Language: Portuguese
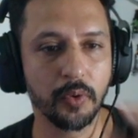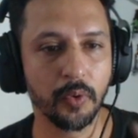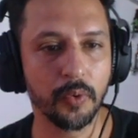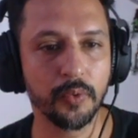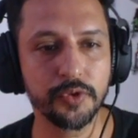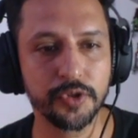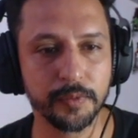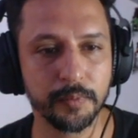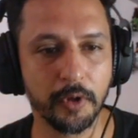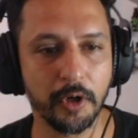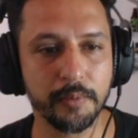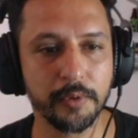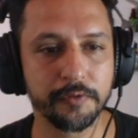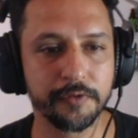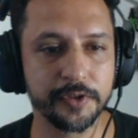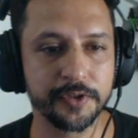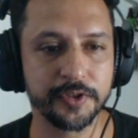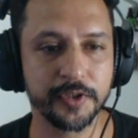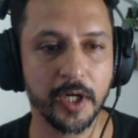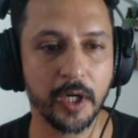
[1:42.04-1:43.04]
ou de Bob
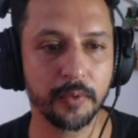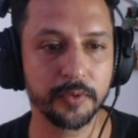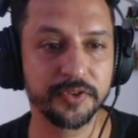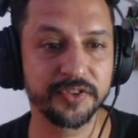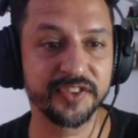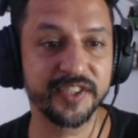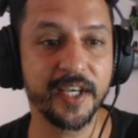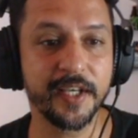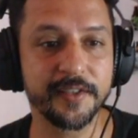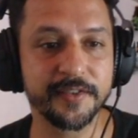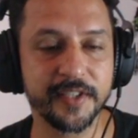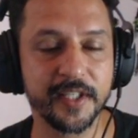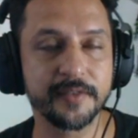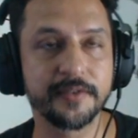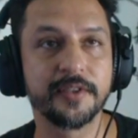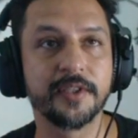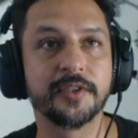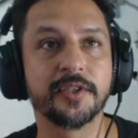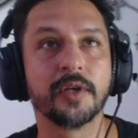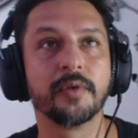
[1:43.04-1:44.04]
Oficial de
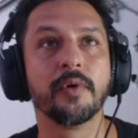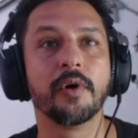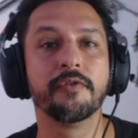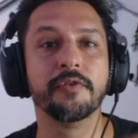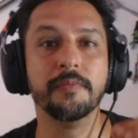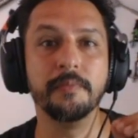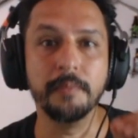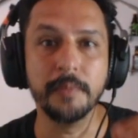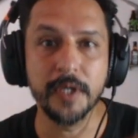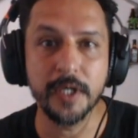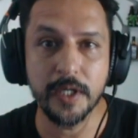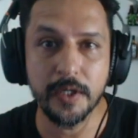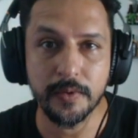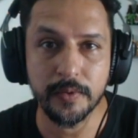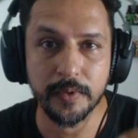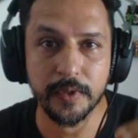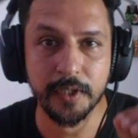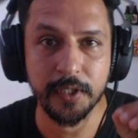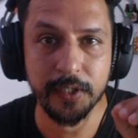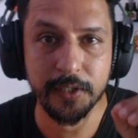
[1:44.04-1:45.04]
619 mil
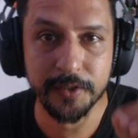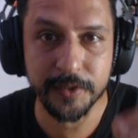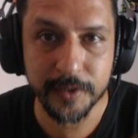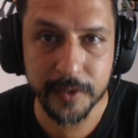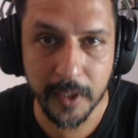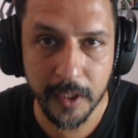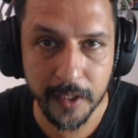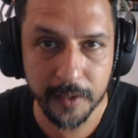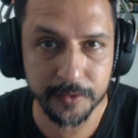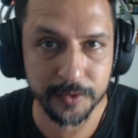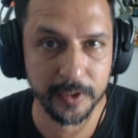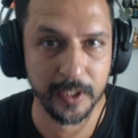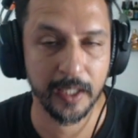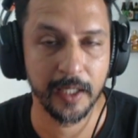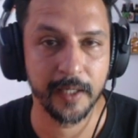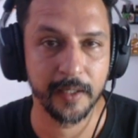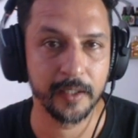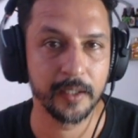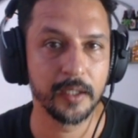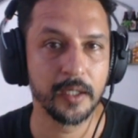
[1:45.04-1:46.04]
inscritos,
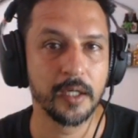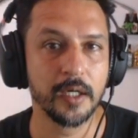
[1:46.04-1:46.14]
galera.